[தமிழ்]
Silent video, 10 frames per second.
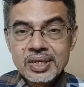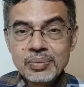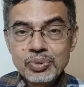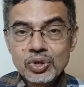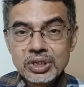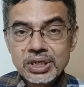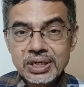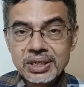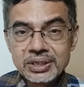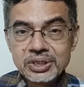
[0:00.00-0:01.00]
இப்போ இந்த
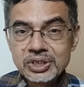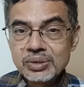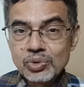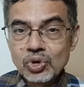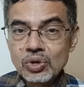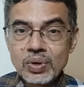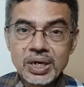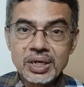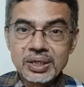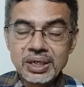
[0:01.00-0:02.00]
சிஸ்டம் ரோல்
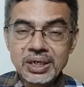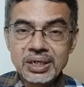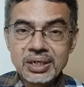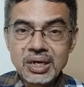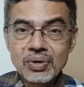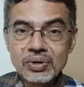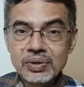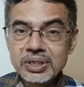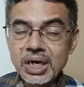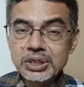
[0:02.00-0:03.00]
வாங்குறாங்க இல்லையா அவங்க
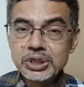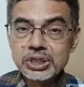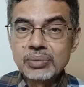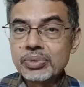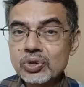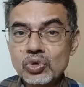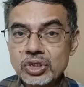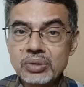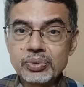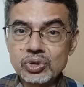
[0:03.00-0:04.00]
வந்து அஞ்சு நம்பர்
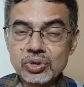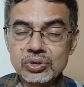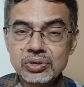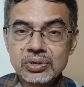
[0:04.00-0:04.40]
கொடுத்தா போதும்